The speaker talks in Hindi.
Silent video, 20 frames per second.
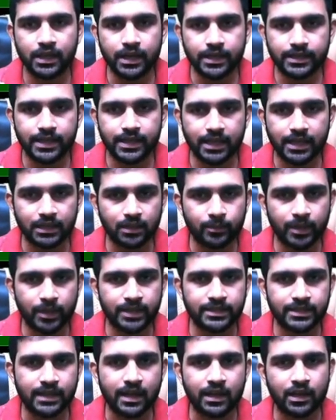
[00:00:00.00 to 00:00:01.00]
यहाँ तक प्राइस
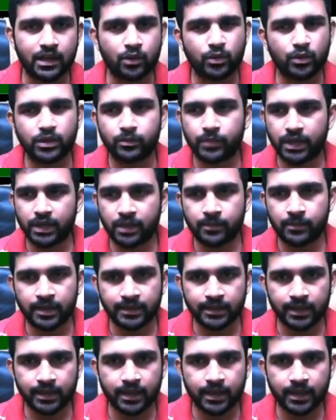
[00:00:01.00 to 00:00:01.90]
का आना कोई बड़ी बात नहीं है